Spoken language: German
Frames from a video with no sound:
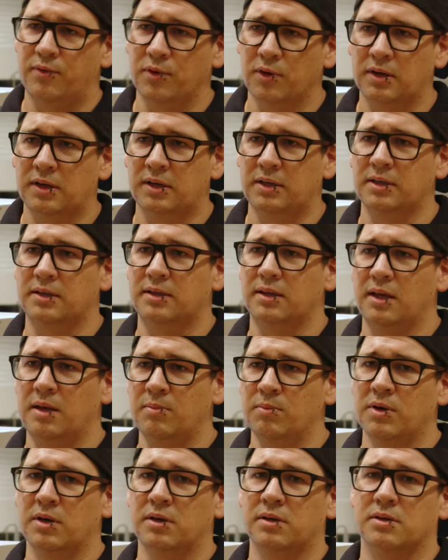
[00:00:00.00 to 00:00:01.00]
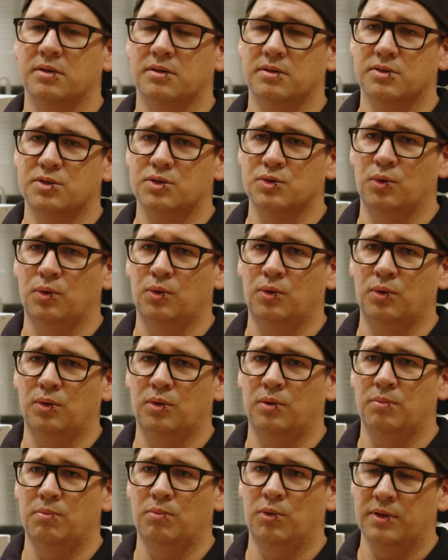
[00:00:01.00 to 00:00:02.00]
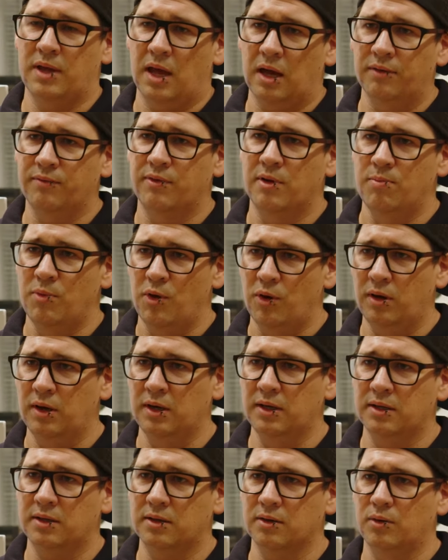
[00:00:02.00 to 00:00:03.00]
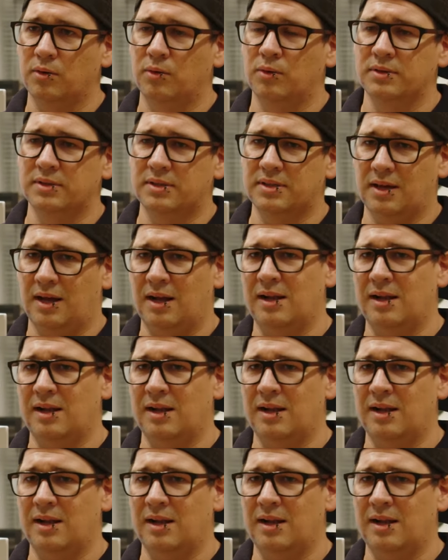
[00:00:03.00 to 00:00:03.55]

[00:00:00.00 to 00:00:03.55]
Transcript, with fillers: wirklich immer so modern wie möglich und